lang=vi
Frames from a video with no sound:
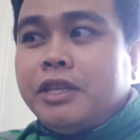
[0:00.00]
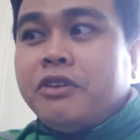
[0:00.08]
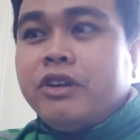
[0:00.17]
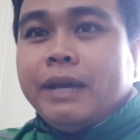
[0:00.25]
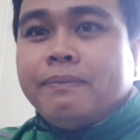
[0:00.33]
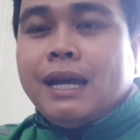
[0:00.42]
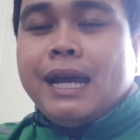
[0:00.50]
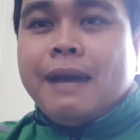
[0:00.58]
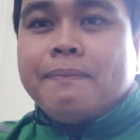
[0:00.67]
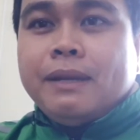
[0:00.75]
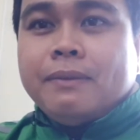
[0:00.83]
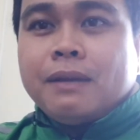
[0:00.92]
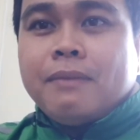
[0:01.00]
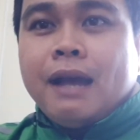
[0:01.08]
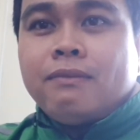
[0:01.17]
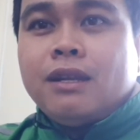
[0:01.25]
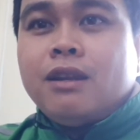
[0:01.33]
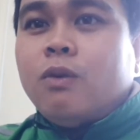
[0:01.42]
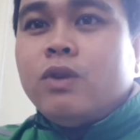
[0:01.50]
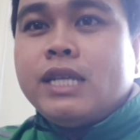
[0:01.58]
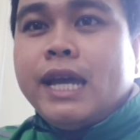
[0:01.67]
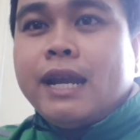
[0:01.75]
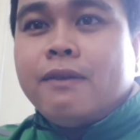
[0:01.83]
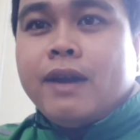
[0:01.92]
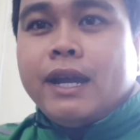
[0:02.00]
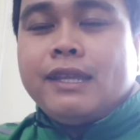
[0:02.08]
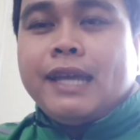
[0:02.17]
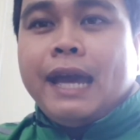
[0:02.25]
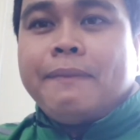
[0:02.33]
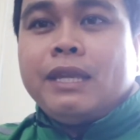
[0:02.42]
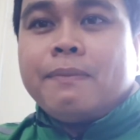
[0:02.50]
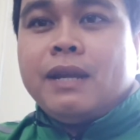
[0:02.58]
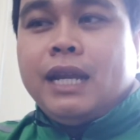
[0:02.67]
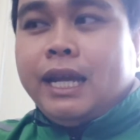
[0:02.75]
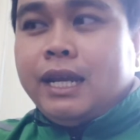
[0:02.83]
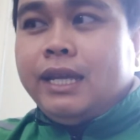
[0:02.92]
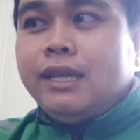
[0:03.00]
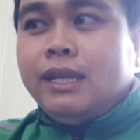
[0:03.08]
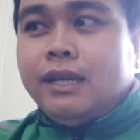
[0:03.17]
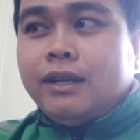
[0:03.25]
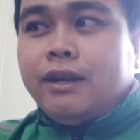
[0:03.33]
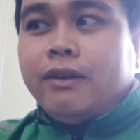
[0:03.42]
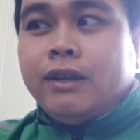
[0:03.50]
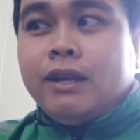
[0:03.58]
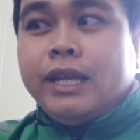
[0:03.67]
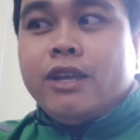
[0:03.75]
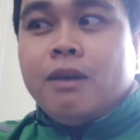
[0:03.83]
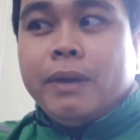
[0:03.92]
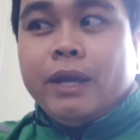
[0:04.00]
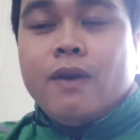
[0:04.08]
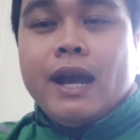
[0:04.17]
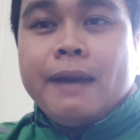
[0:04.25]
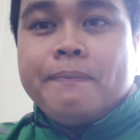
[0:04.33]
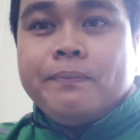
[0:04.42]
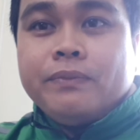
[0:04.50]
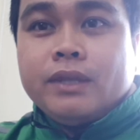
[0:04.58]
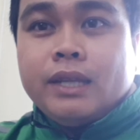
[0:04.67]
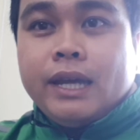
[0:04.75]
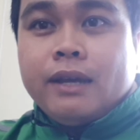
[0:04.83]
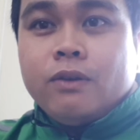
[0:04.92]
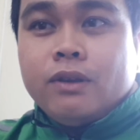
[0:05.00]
chưa kịp tắt app đi thằng bạn ta nó lủi xe ra ngoài nó chạy đi chụp hình liền đi rồi đó lý do bị khóa app ha